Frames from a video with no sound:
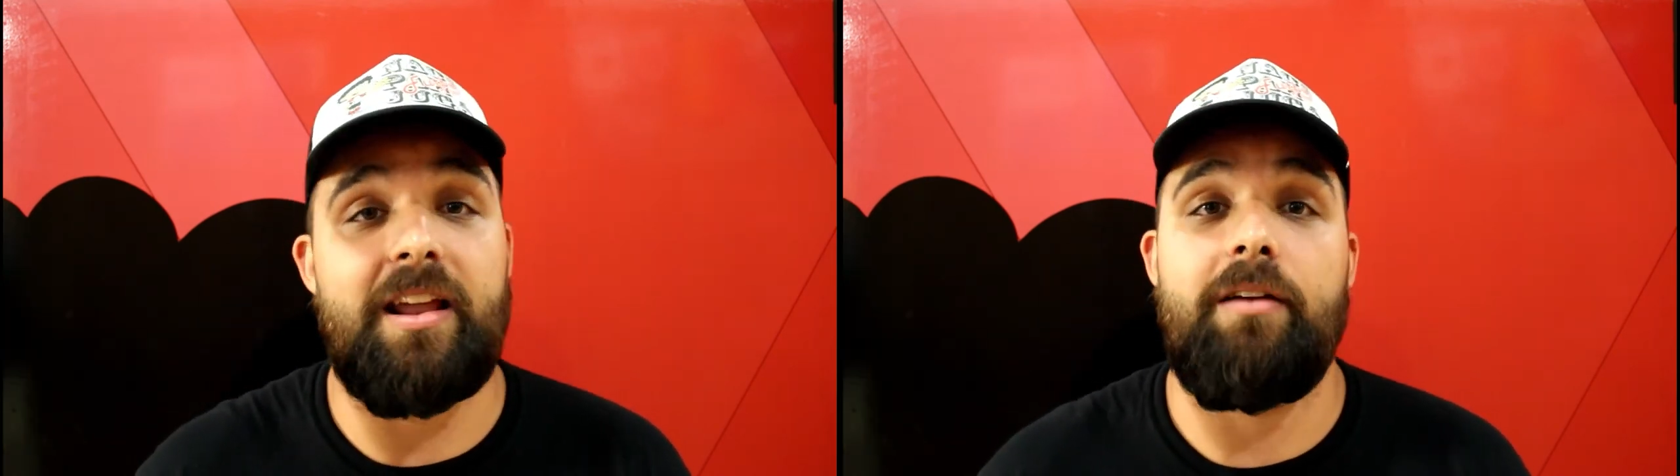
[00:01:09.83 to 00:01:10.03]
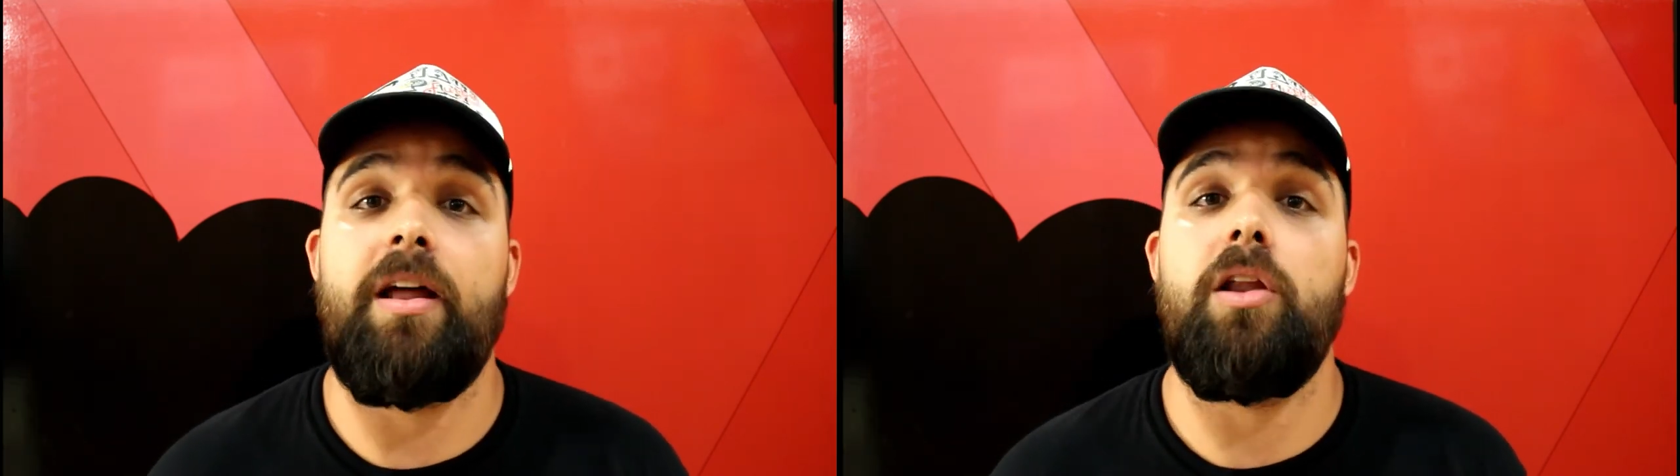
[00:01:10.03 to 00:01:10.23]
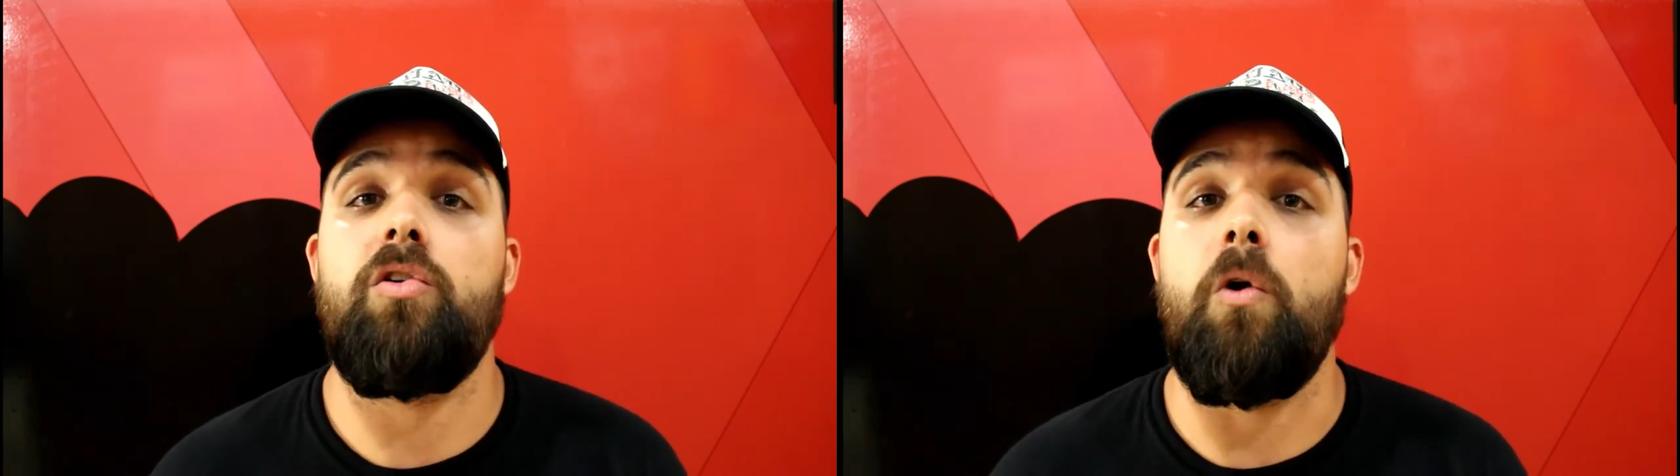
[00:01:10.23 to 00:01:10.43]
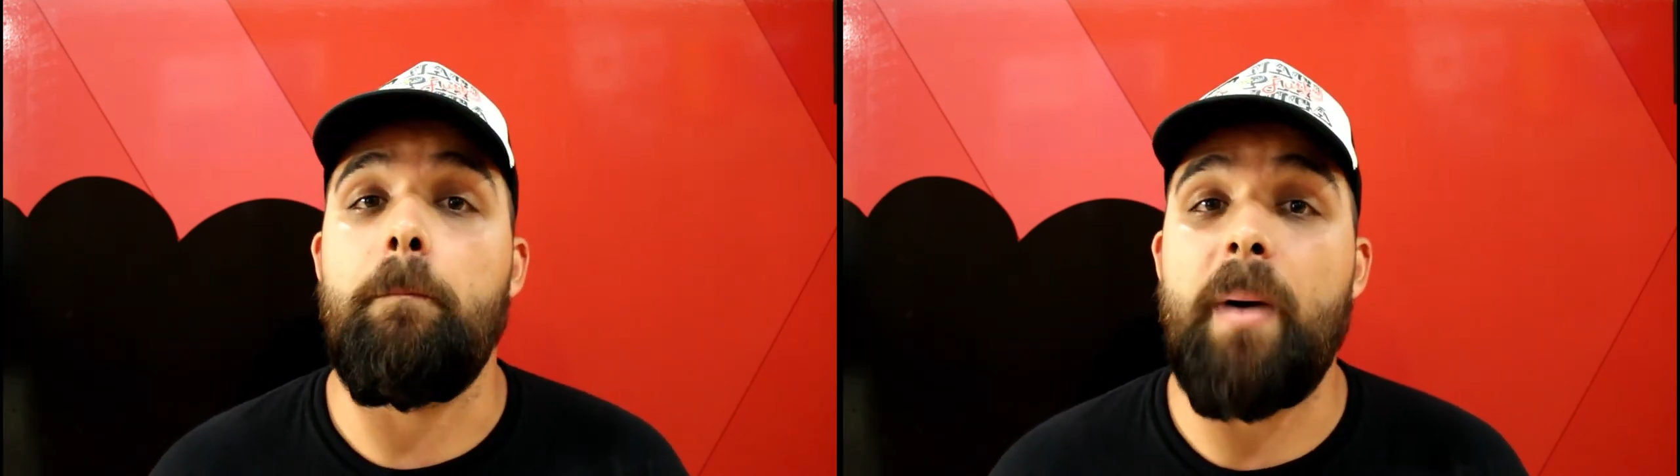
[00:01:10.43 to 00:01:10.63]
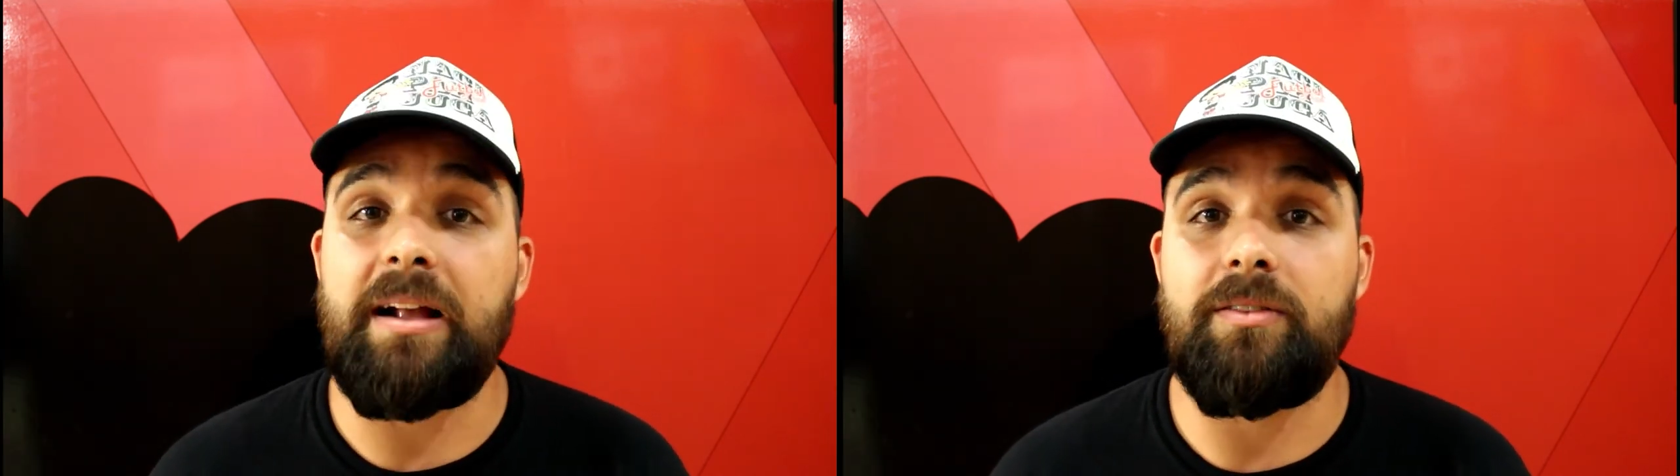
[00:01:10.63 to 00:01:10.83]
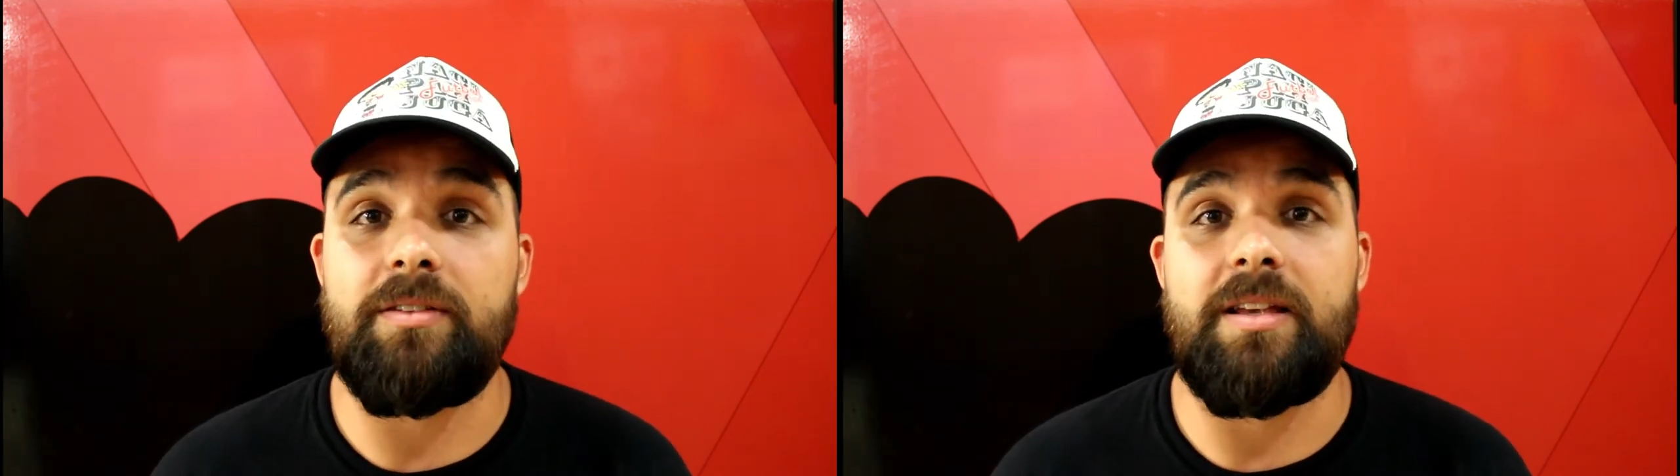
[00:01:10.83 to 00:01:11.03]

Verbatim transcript: grabar los compactos,